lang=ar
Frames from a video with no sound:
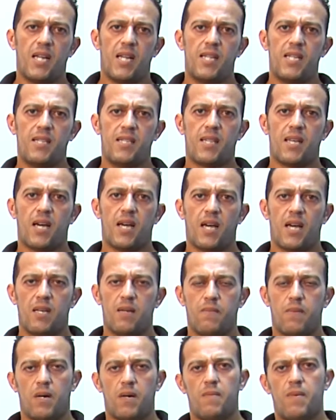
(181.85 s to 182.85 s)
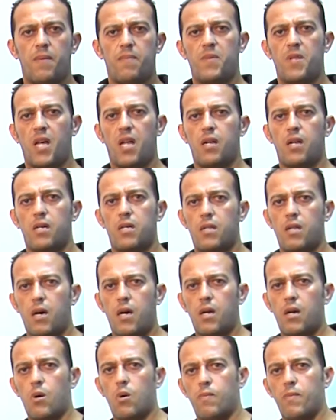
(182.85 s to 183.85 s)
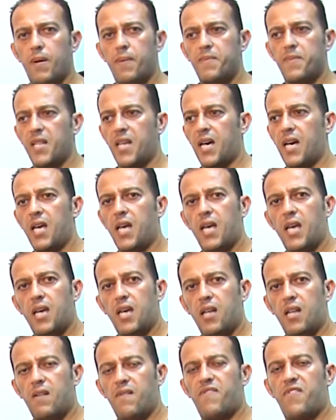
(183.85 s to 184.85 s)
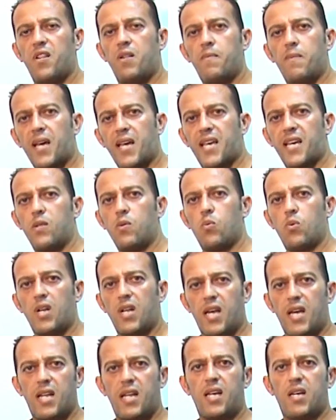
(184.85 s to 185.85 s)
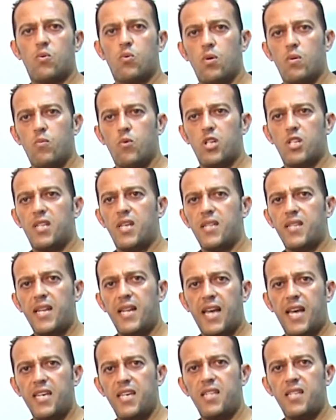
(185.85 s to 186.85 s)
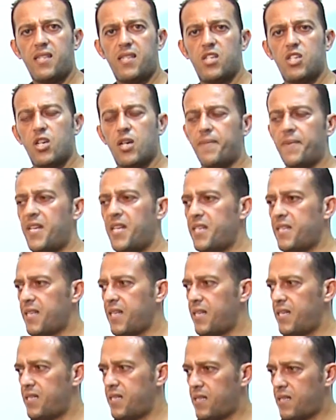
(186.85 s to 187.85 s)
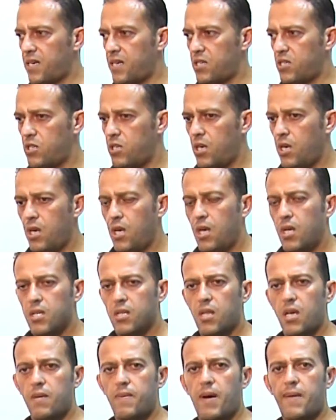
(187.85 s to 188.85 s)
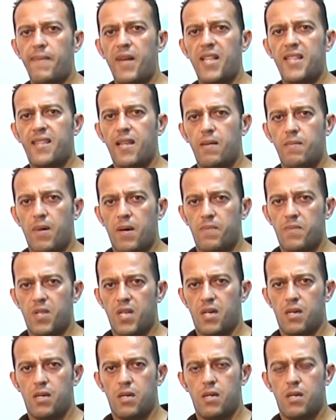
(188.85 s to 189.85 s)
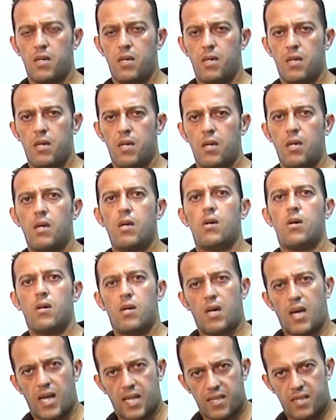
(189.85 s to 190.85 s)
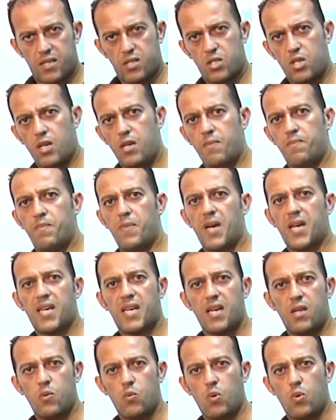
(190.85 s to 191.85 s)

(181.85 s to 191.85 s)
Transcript: اللي انت هيبقى مبنى الإدارة ومبنى اللي فيه المكن والآلات والمعدات اللي هينتج عملية الإنتاج طيب عملت المبنى هتجيب مكن